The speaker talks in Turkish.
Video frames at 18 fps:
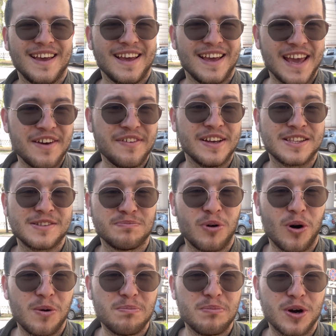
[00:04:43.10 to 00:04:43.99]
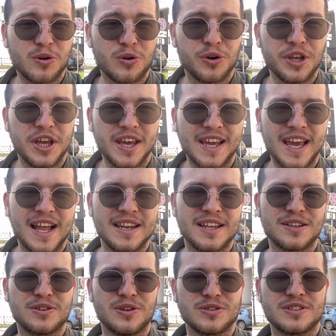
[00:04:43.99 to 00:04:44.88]
Evet bomba konuya
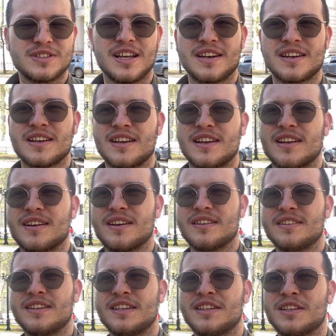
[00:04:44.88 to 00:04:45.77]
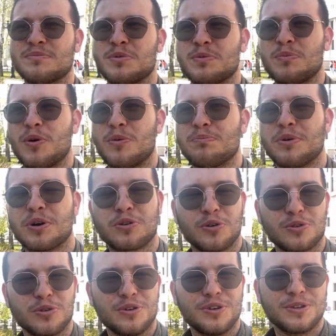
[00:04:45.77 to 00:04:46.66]
geldik dostlar. Nedir bu bomba
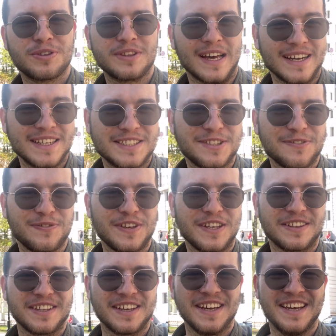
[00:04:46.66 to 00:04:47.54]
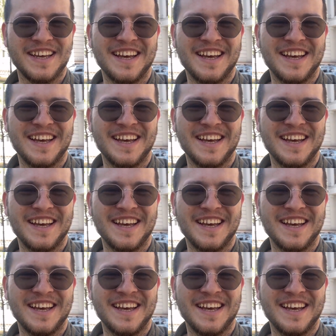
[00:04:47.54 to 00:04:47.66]
konu? Taksi fiyatı.